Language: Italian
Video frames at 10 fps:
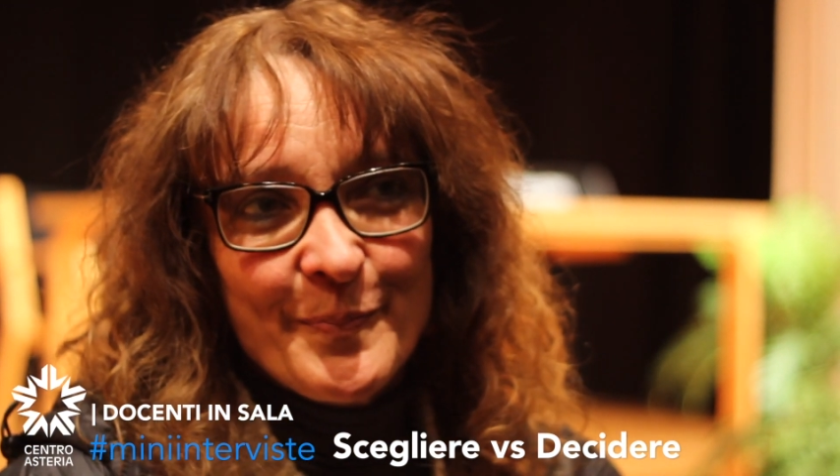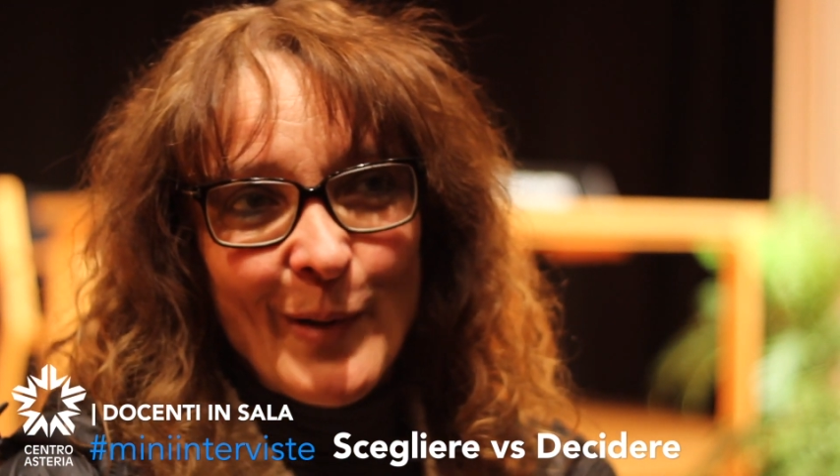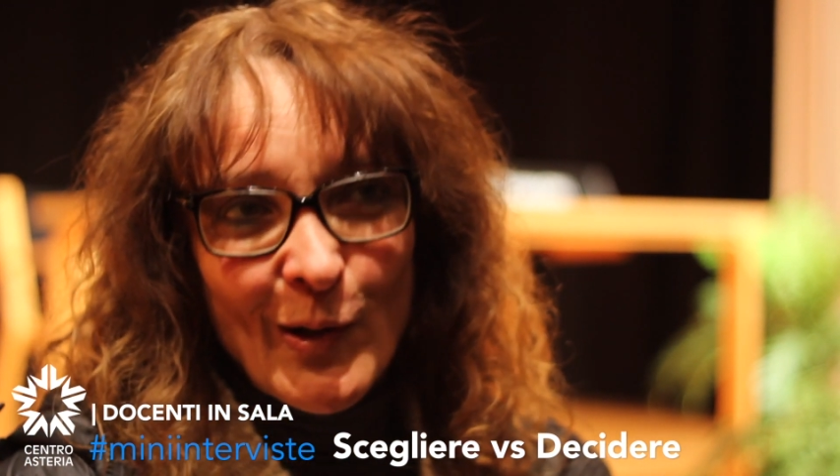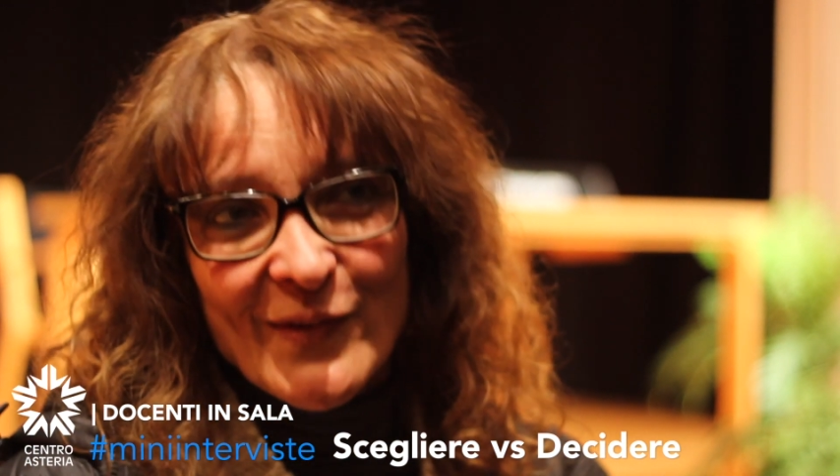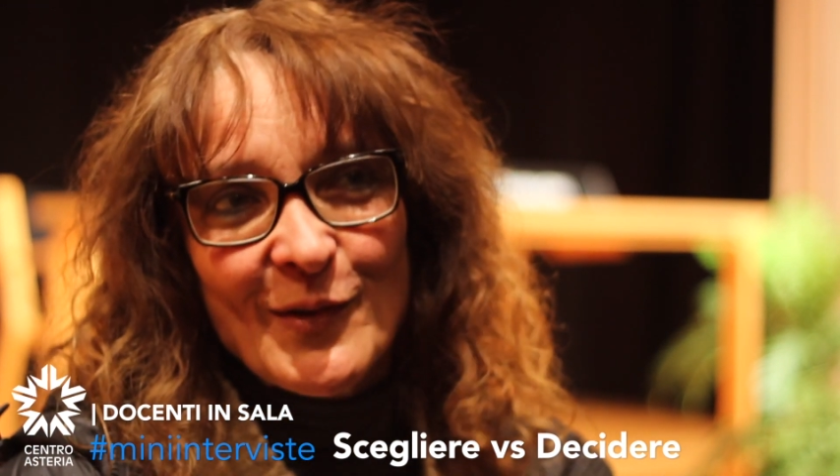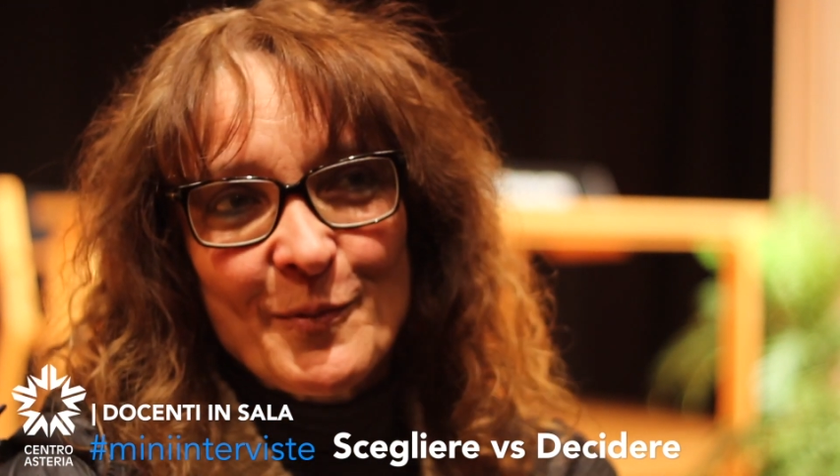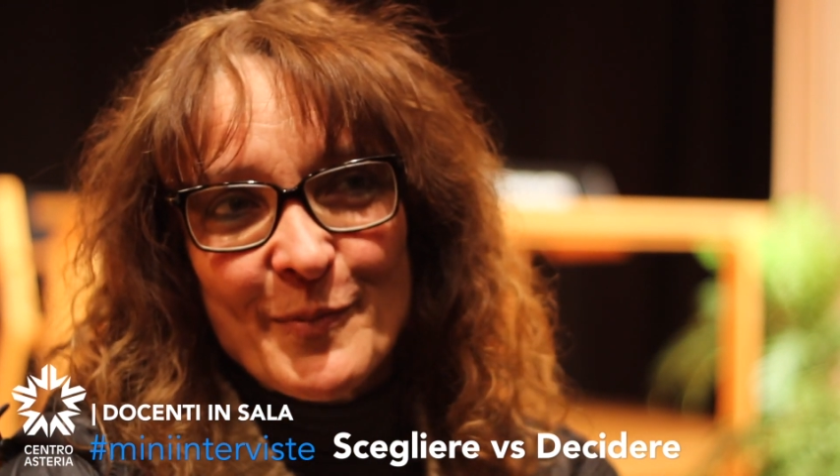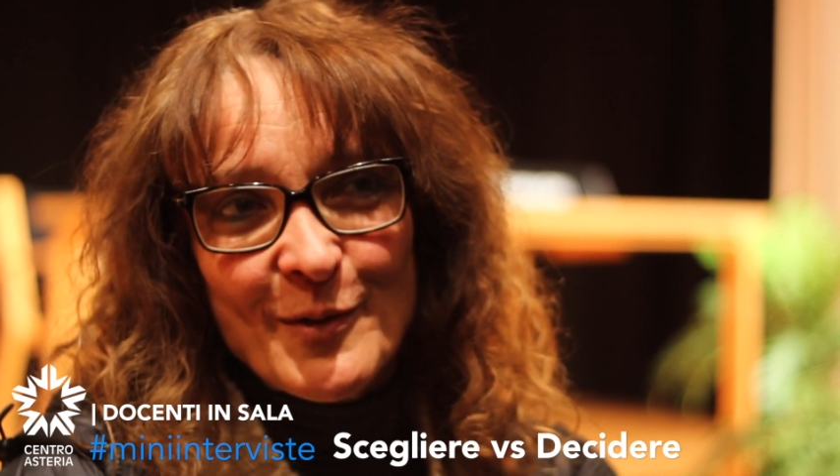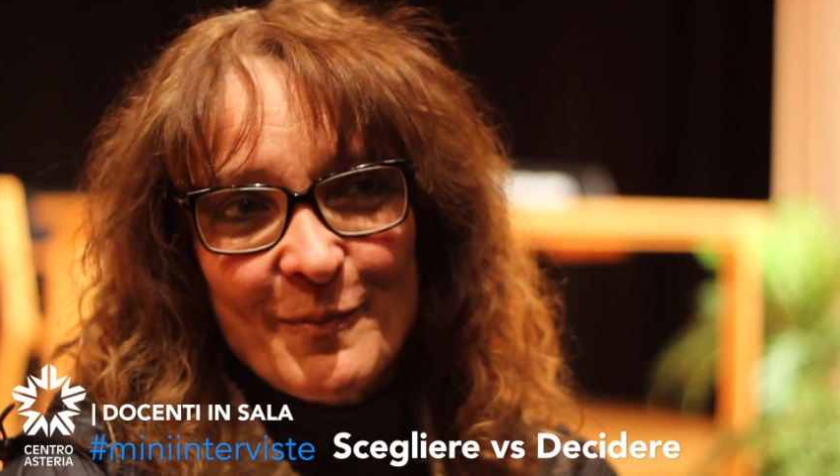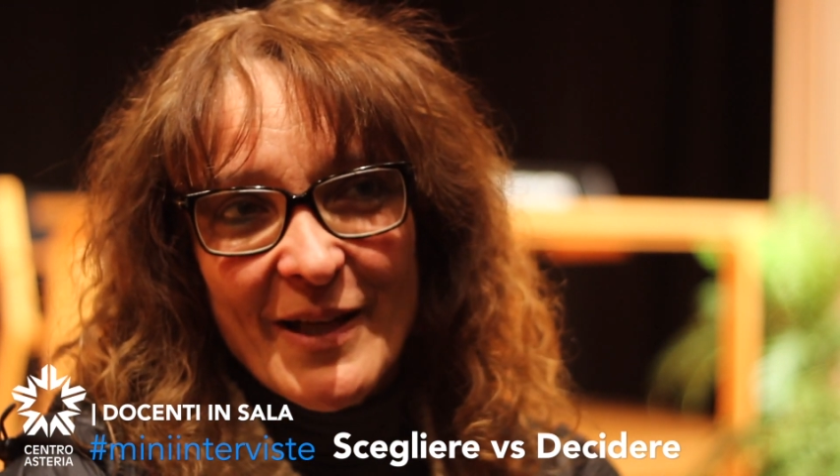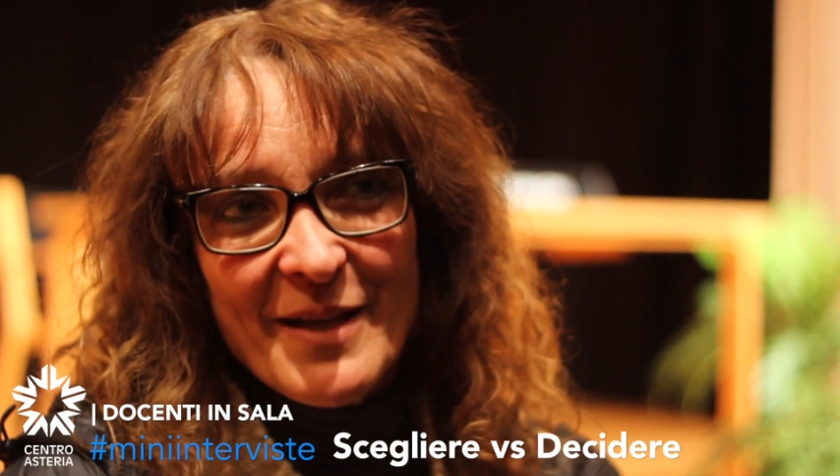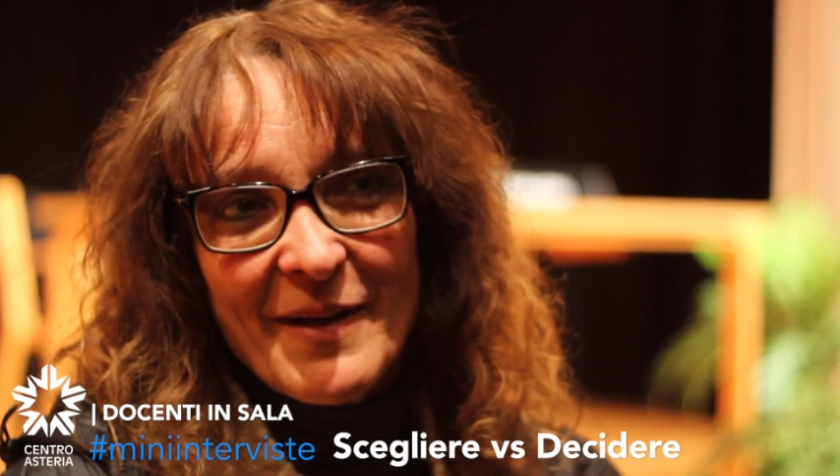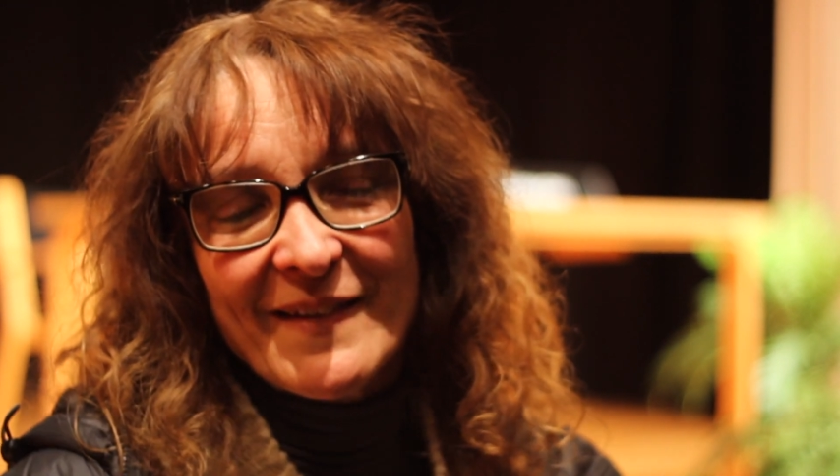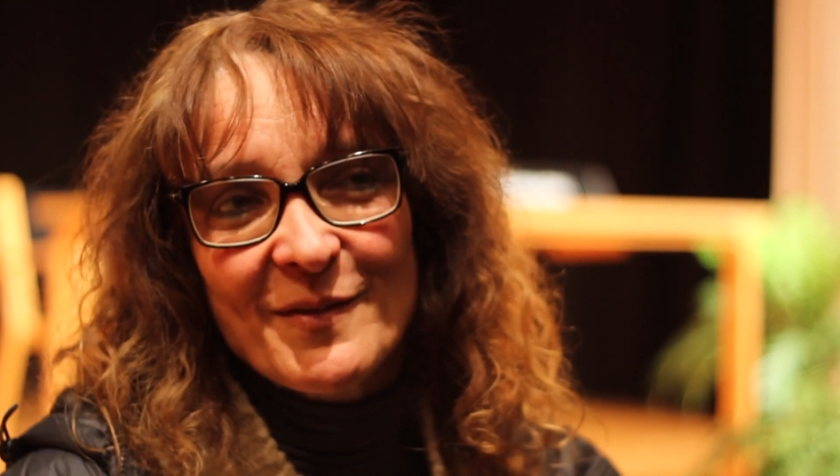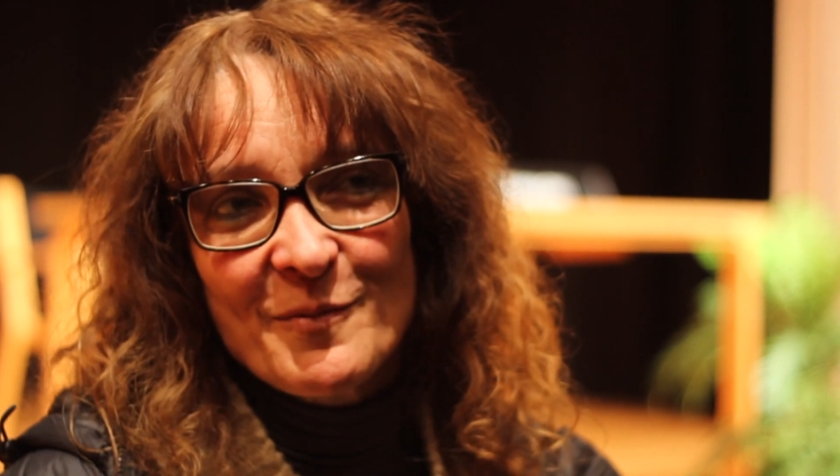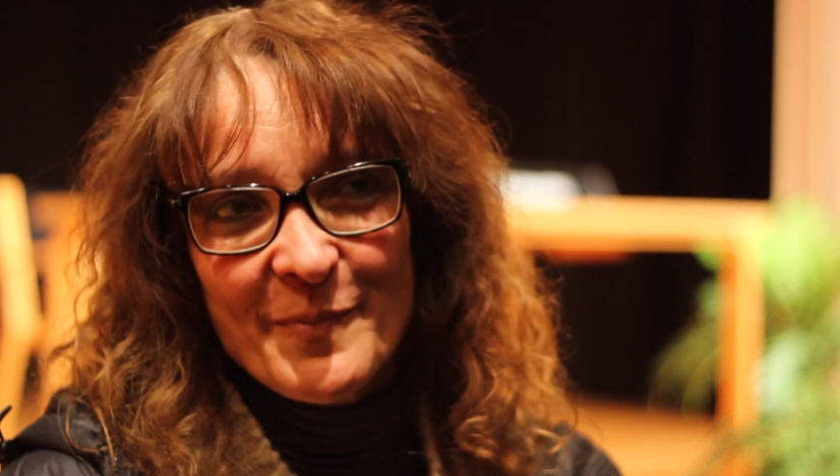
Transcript: posto il problema su